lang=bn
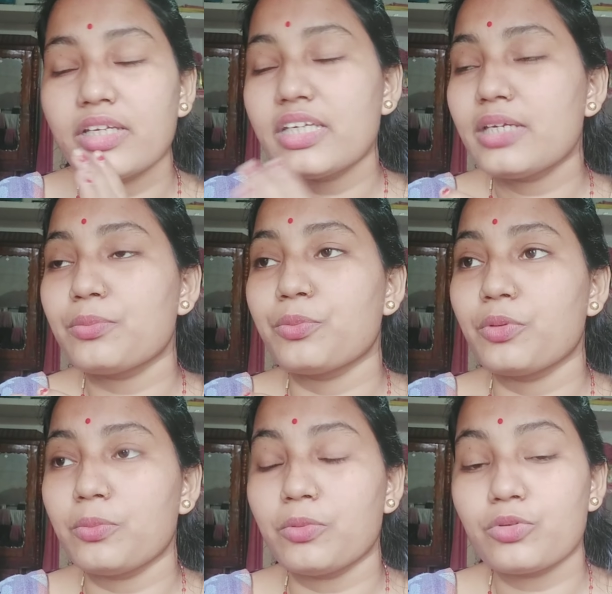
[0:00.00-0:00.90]
কি
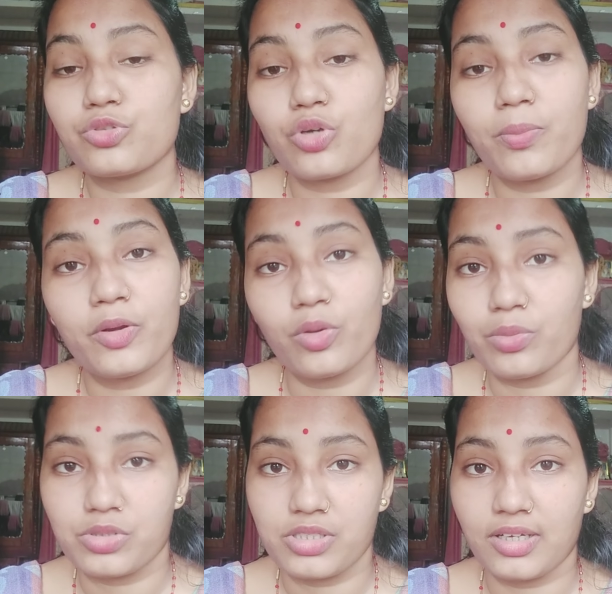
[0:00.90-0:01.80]
বলবো সবার
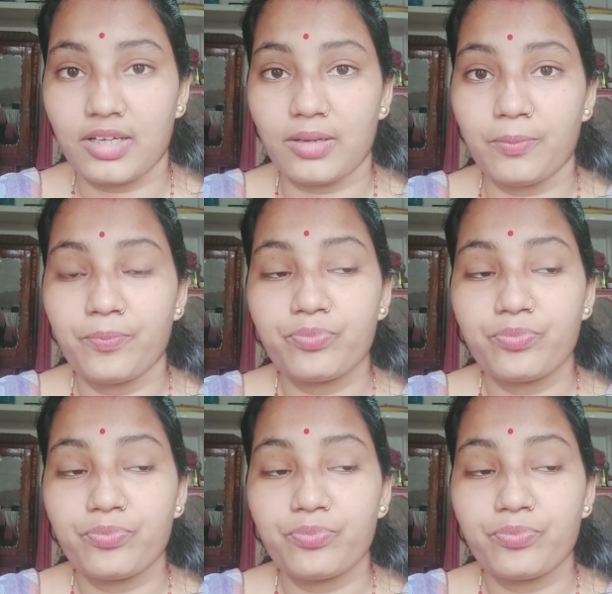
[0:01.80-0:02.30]
অবস্থা খারাপ